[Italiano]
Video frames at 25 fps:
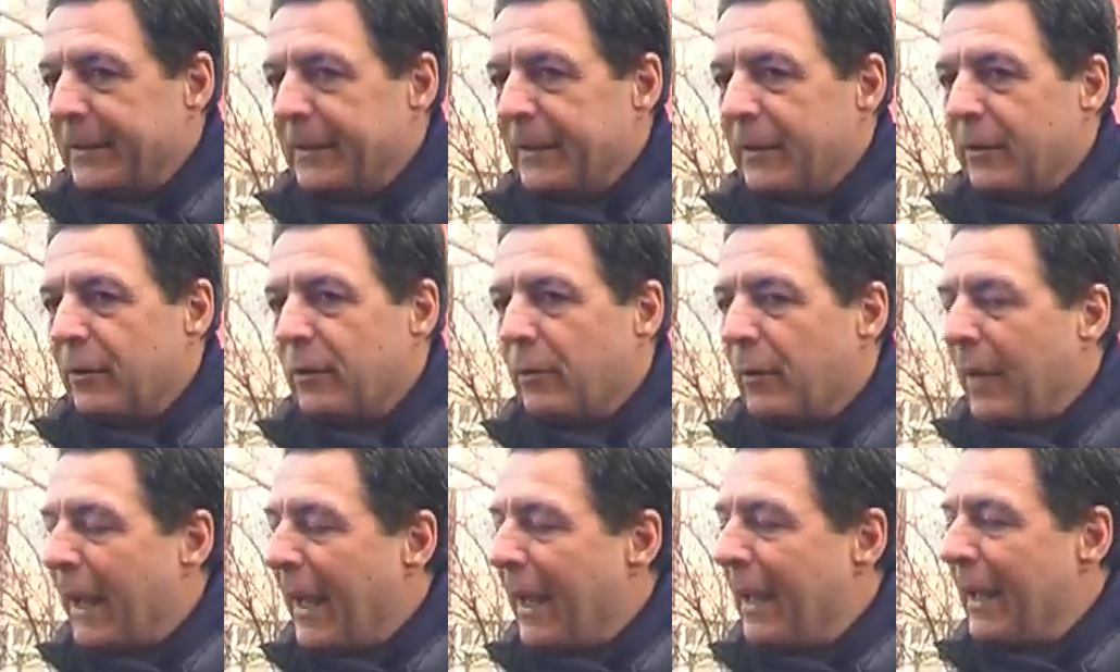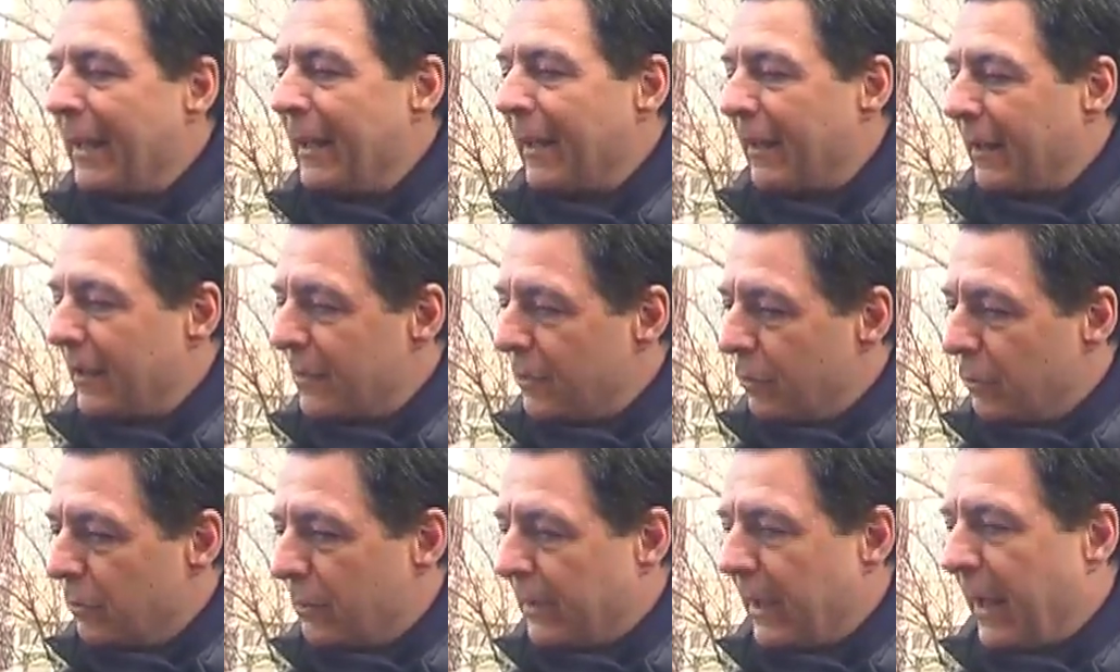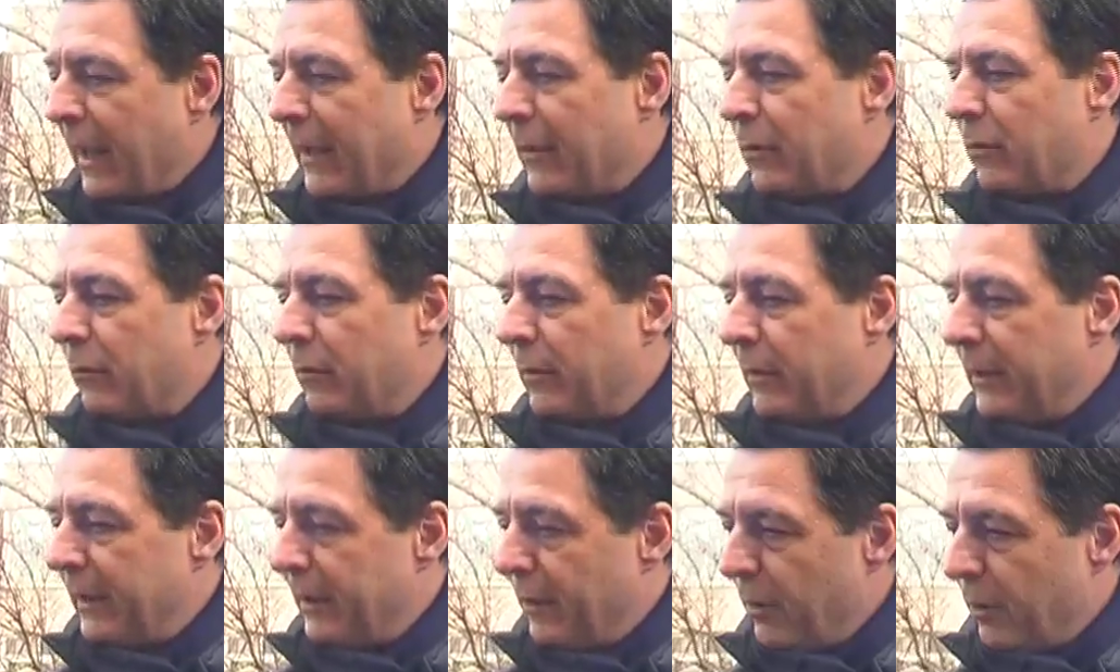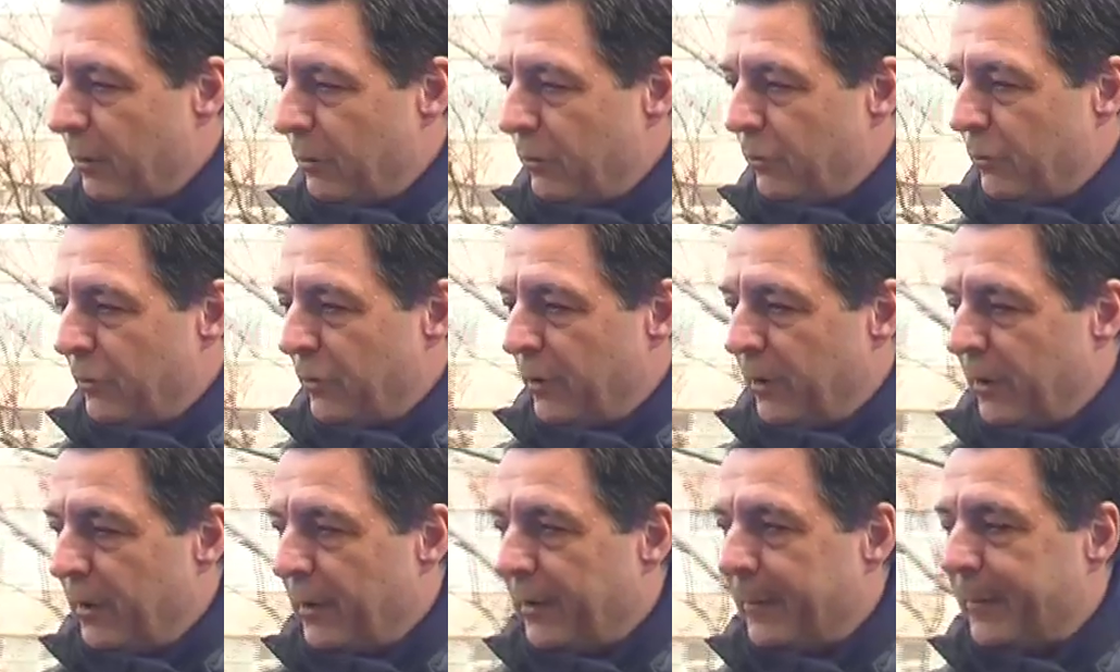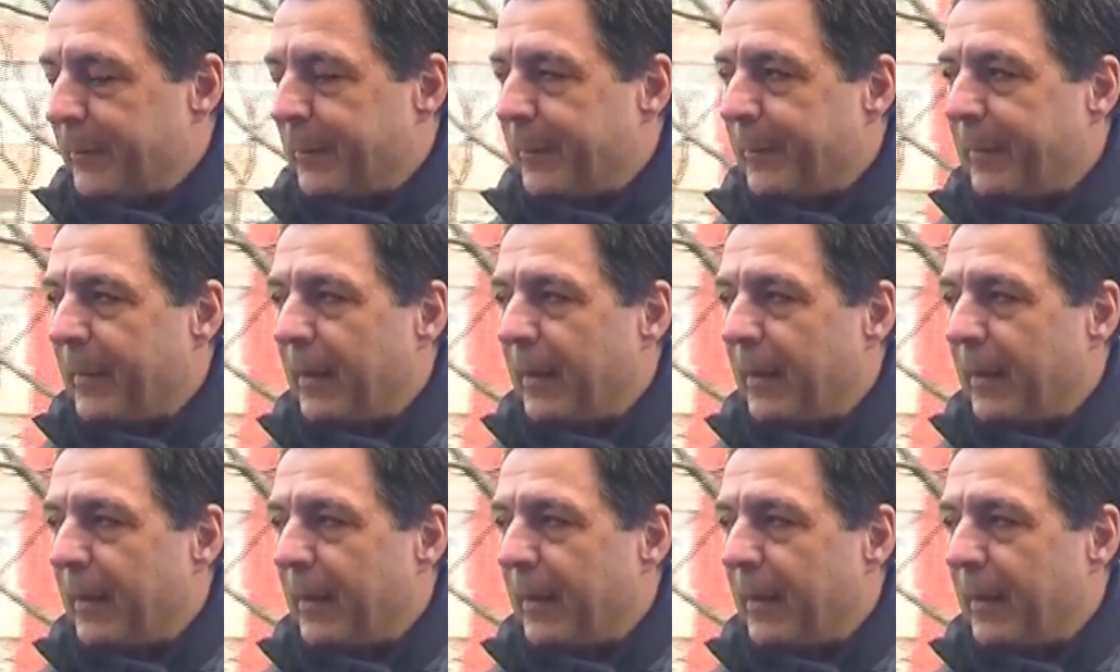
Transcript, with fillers: Non è il risultato di oggi